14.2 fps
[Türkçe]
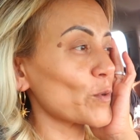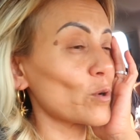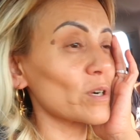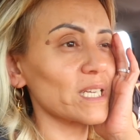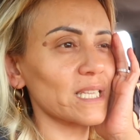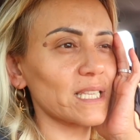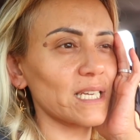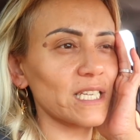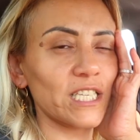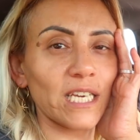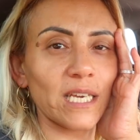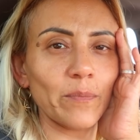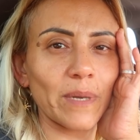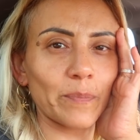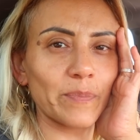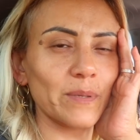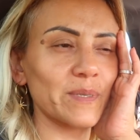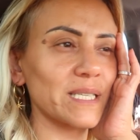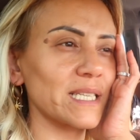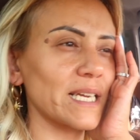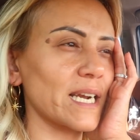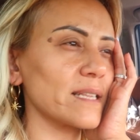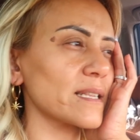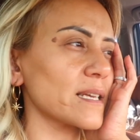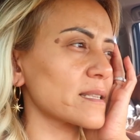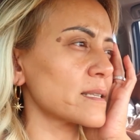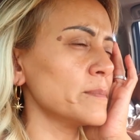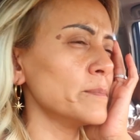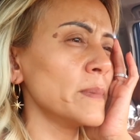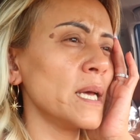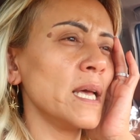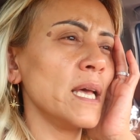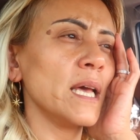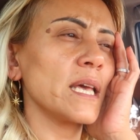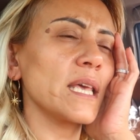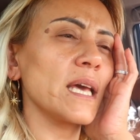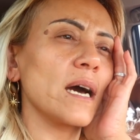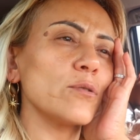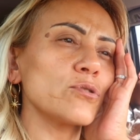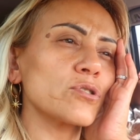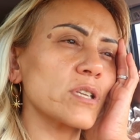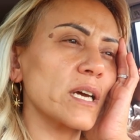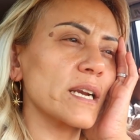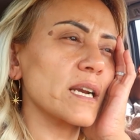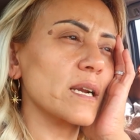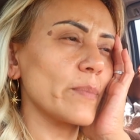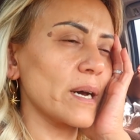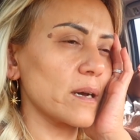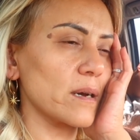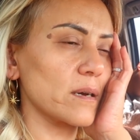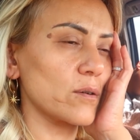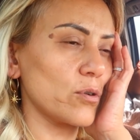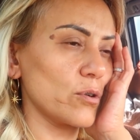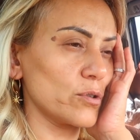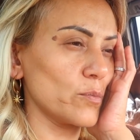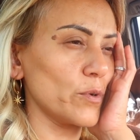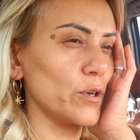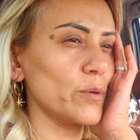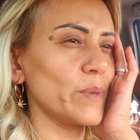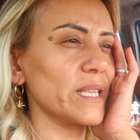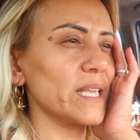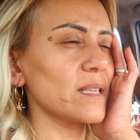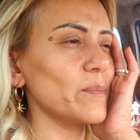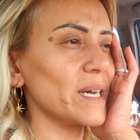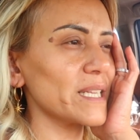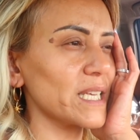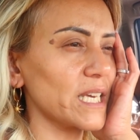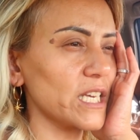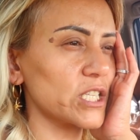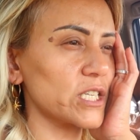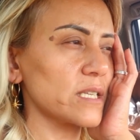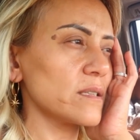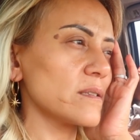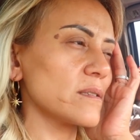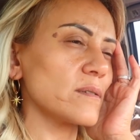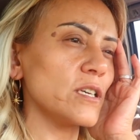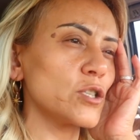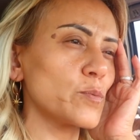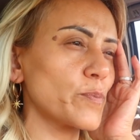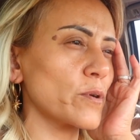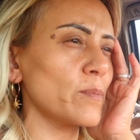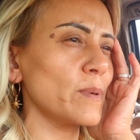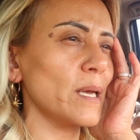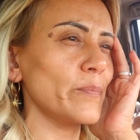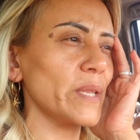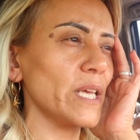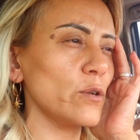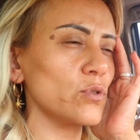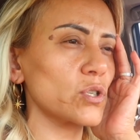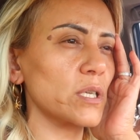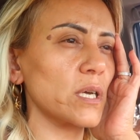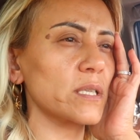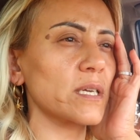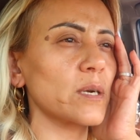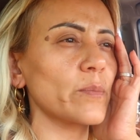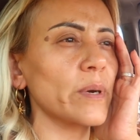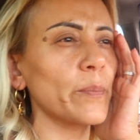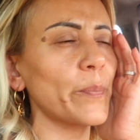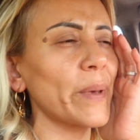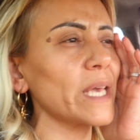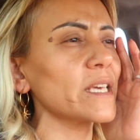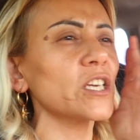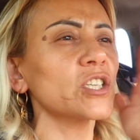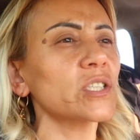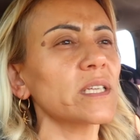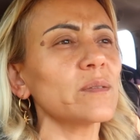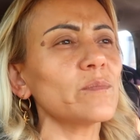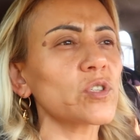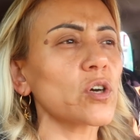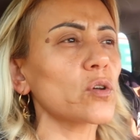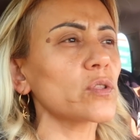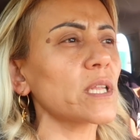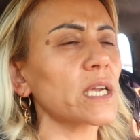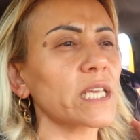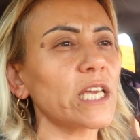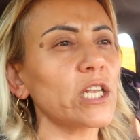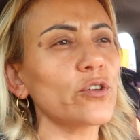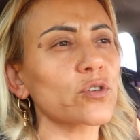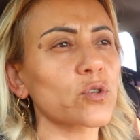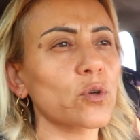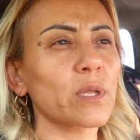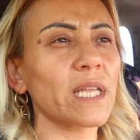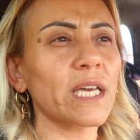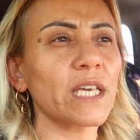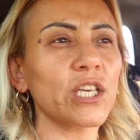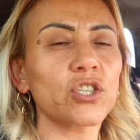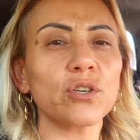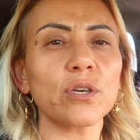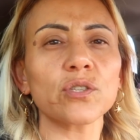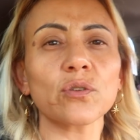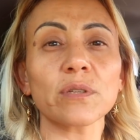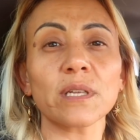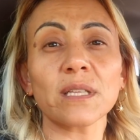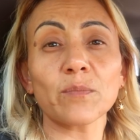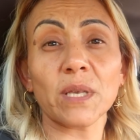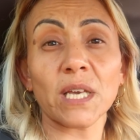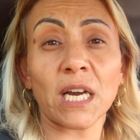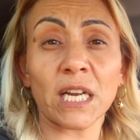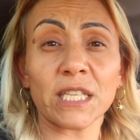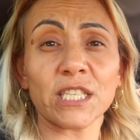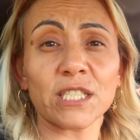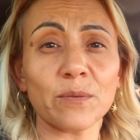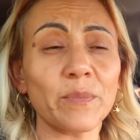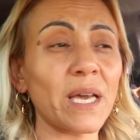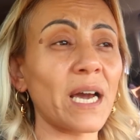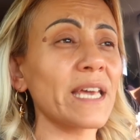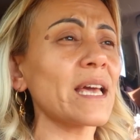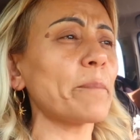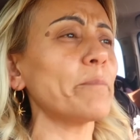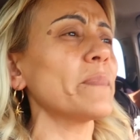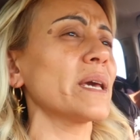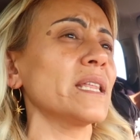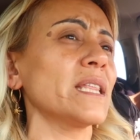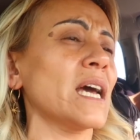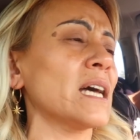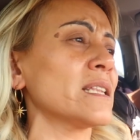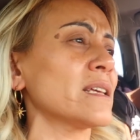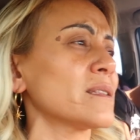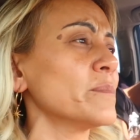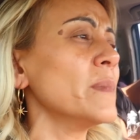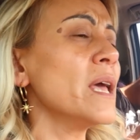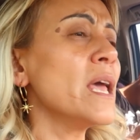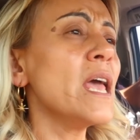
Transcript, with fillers: Orada hatta çekim yaptım sizlere anlattım. Ya 3 tane araba koydum önüme. Dedim hadi geçin. Hiç problem değil 3 tane araba. Ben geç dedimce onlar geliyor soldan geçiyor. En son dedim ki kardeşim ya yapmayın ya dedim.